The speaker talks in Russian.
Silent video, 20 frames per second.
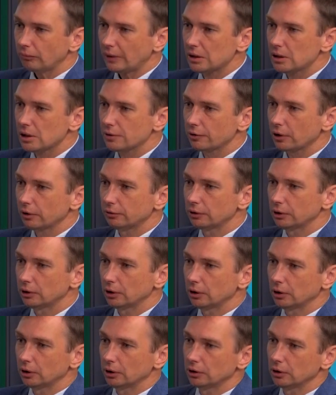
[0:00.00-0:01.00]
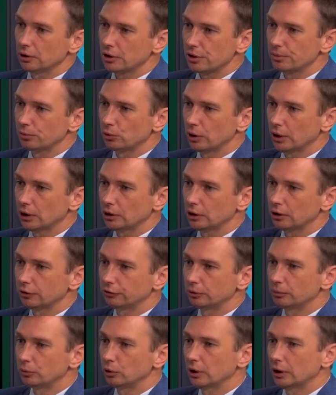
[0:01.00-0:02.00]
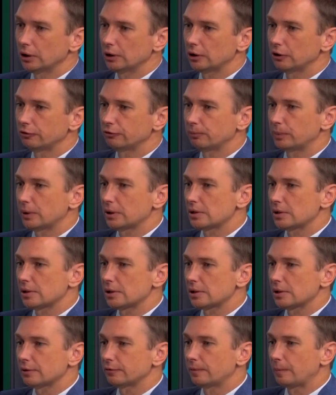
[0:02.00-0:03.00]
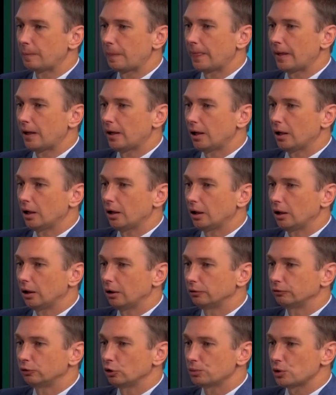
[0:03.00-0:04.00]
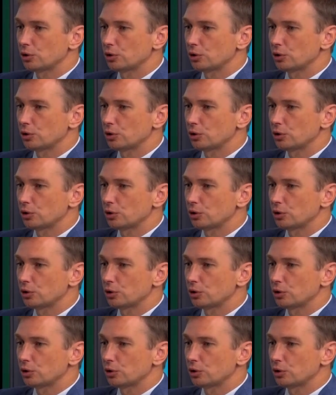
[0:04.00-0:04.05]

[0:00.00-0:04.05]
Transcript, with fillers: цифровых э, симуляторов, эмуляторов процессов, э, в том